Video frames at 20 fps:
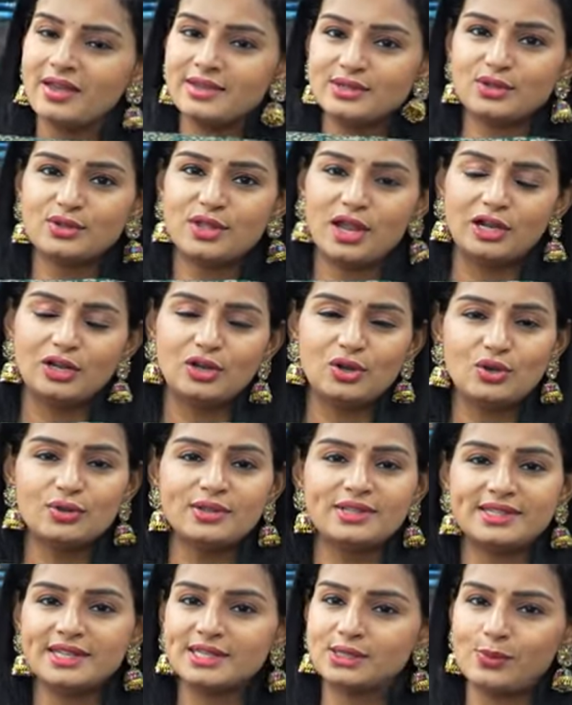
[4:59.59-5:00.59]
సో దాంట్లో
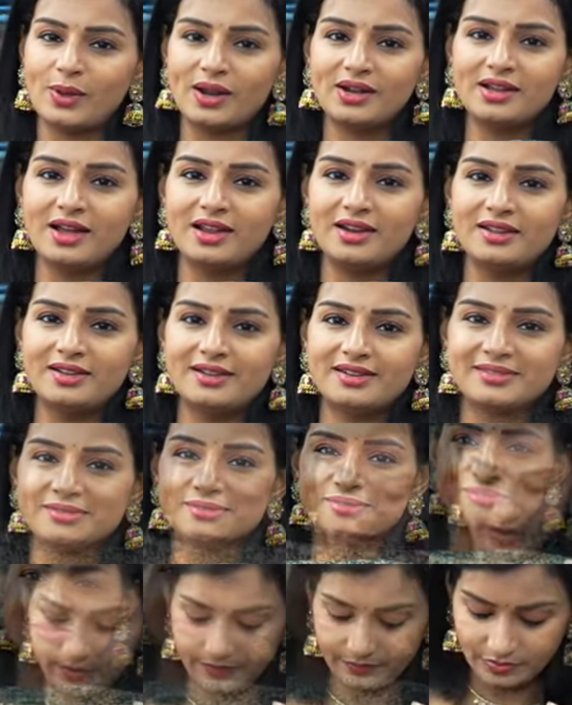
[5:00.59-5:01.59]
దిస్ ఇస్ వన్ కలర్
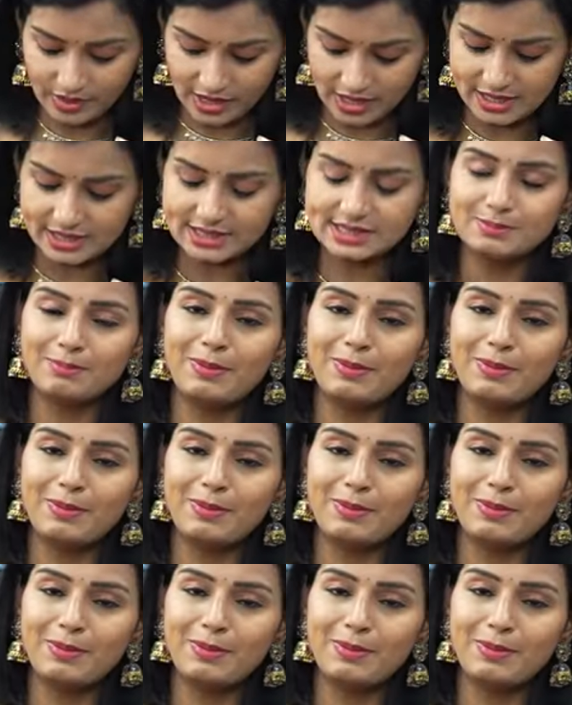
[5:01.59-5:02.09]
నైస్